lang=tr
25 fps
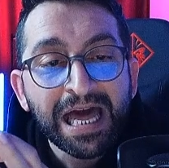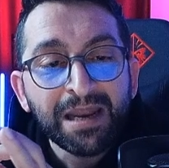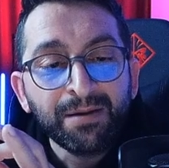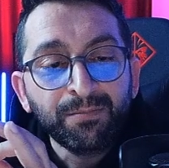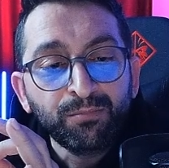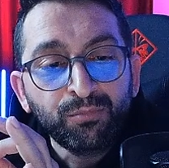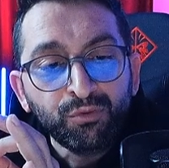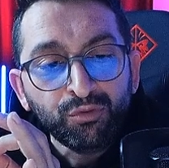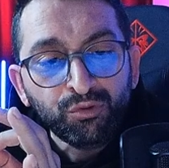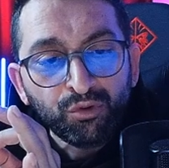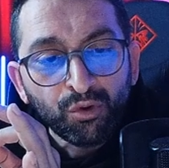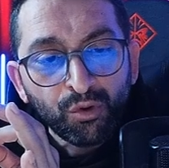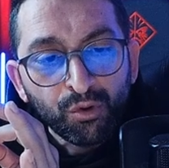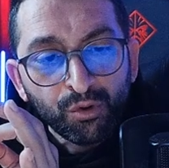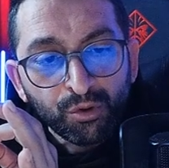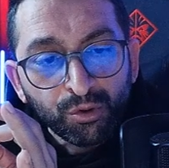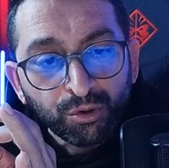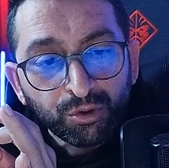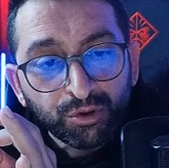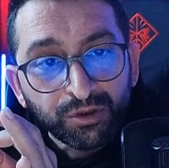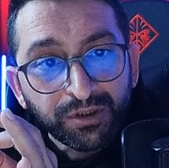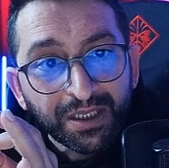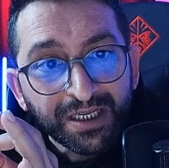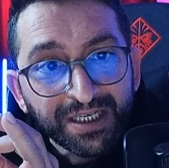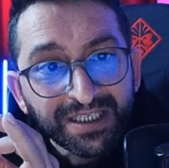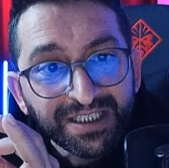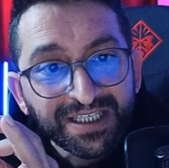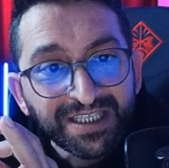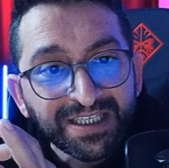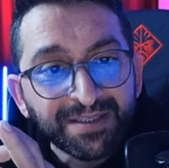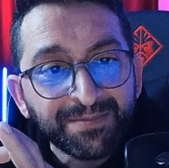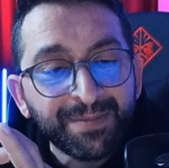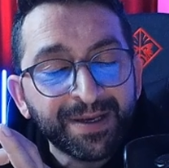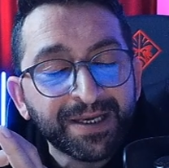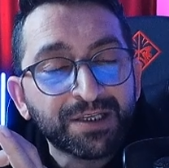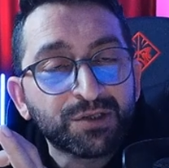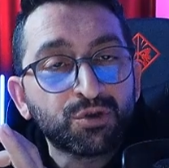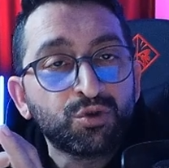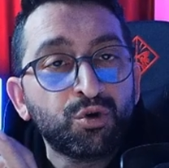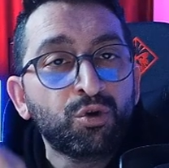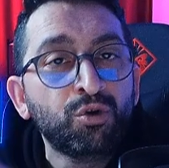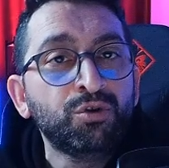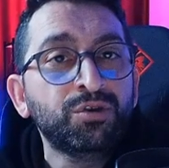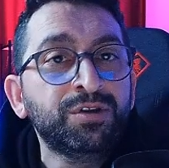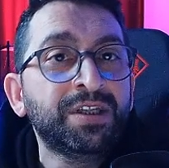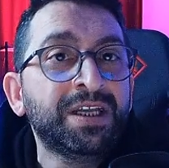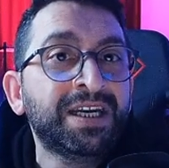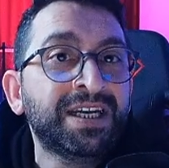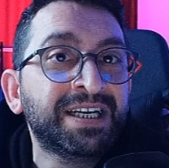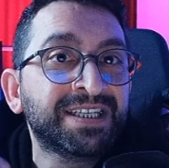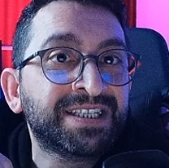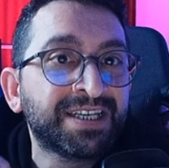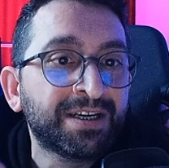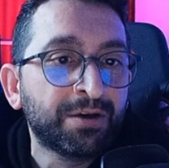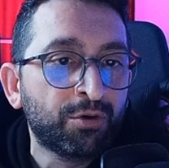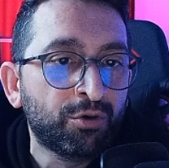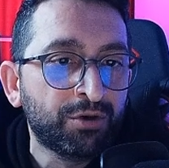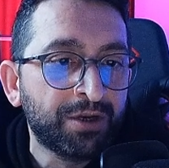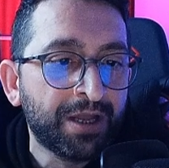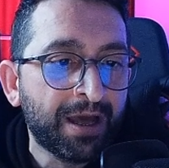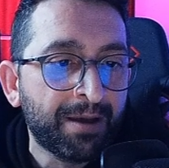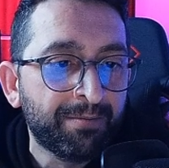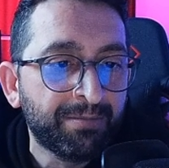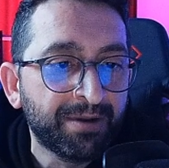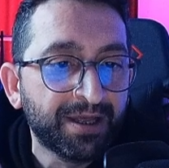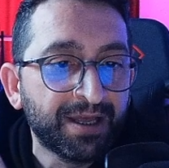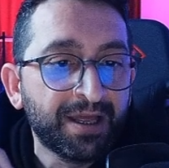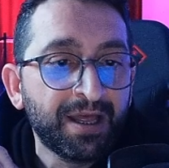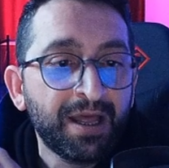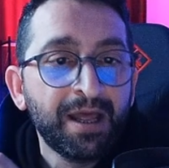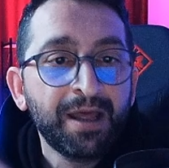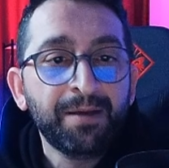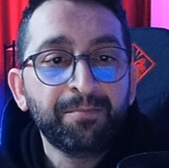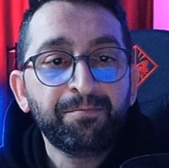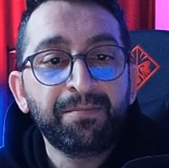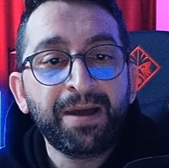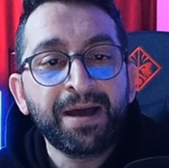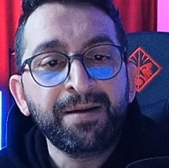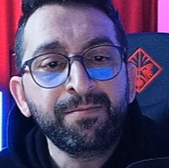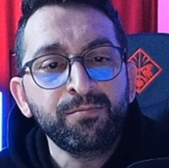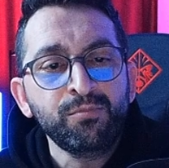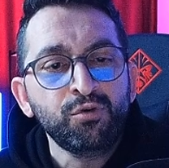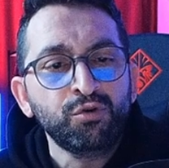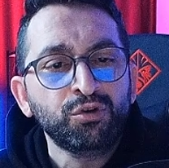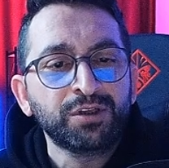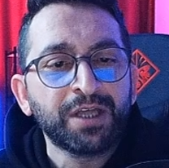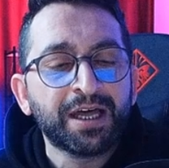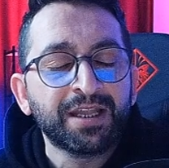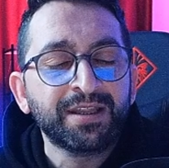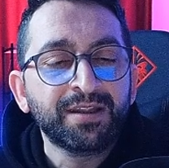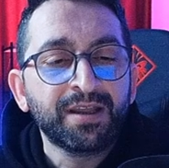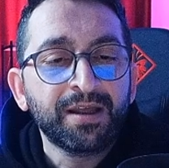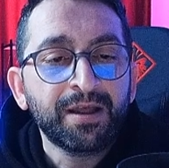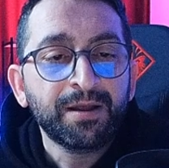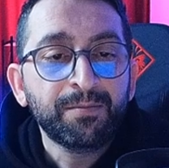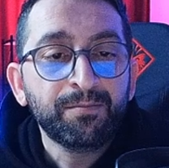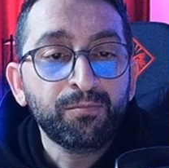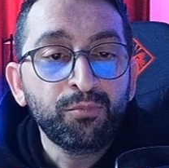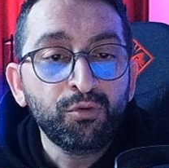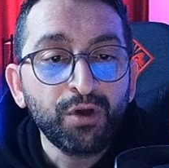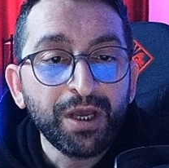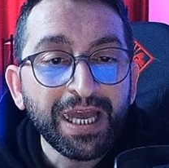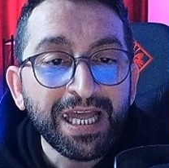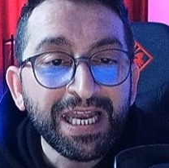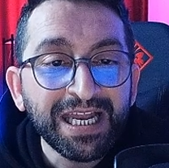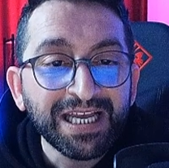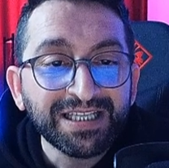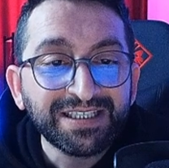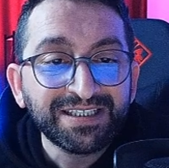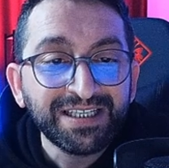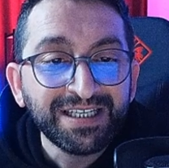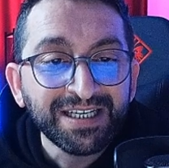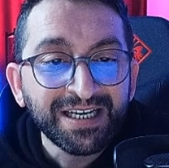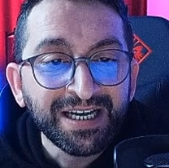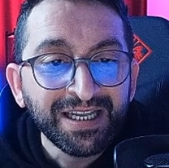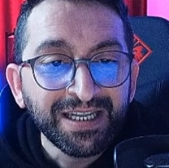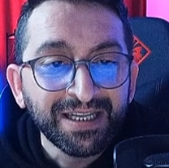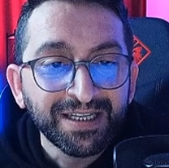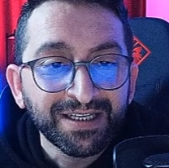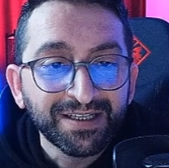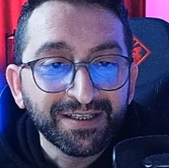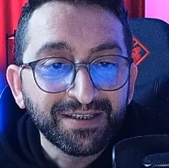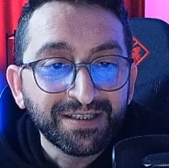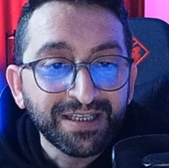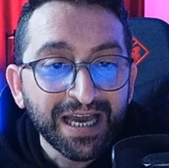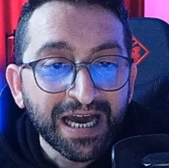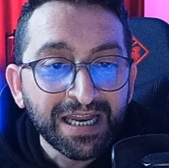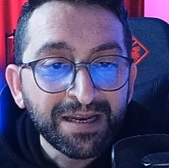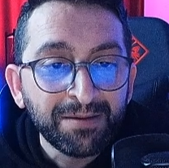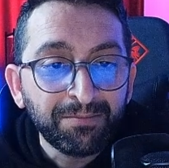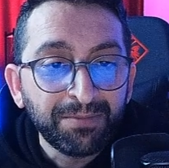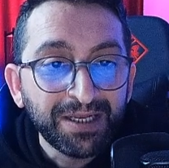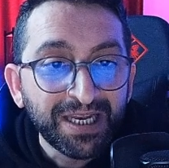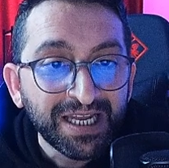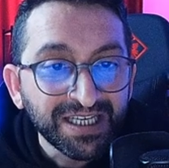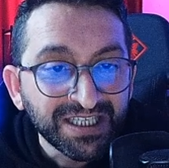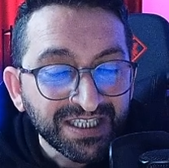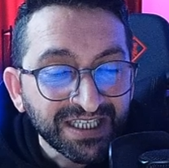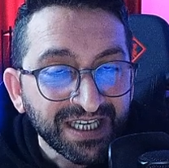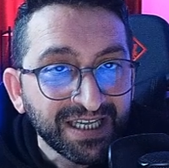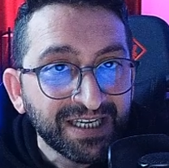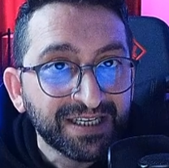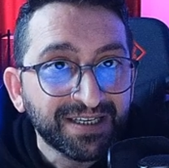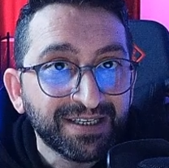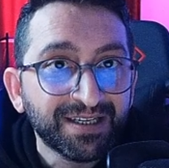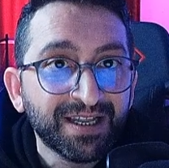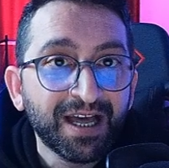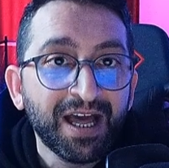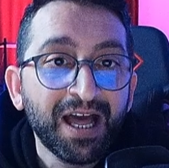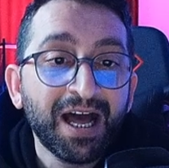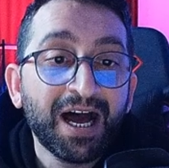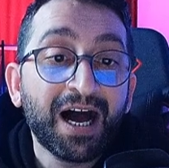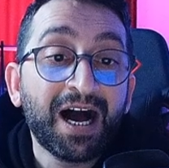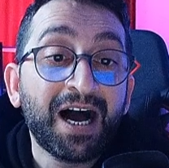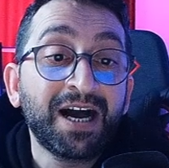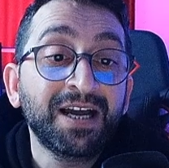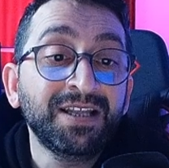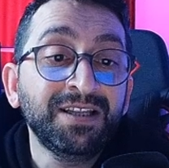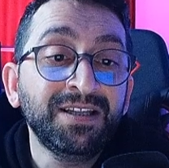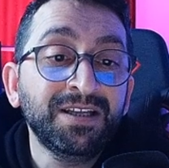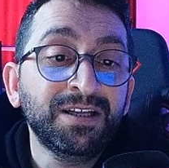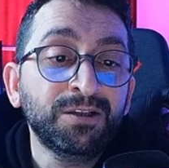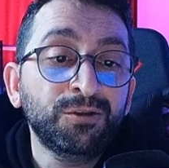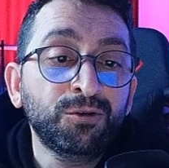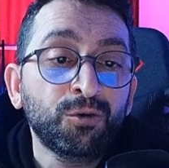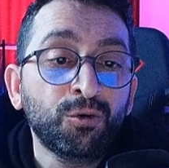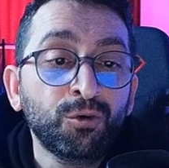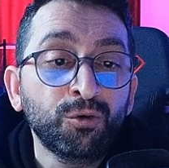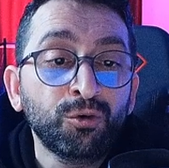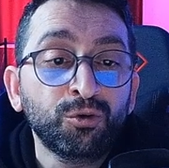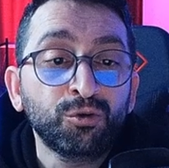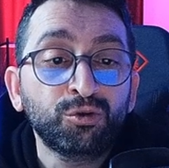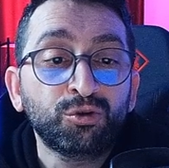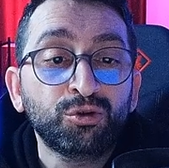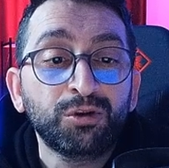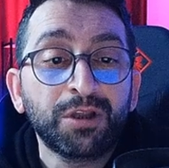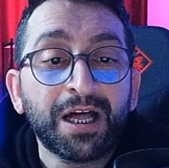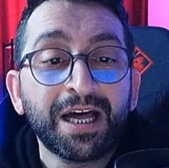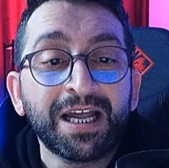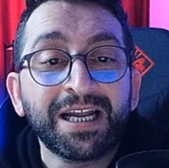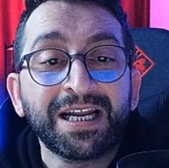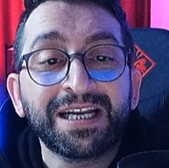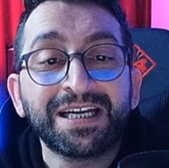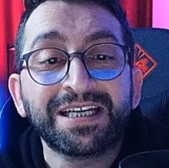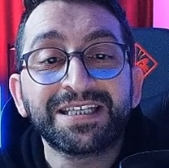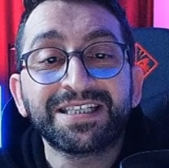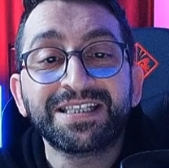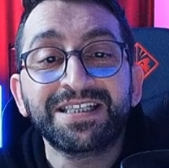Yani bu doğrultuları çizmek son derece önemli. Ben buradan bu elektrik alanın yani bileşkenin hangi doğrultular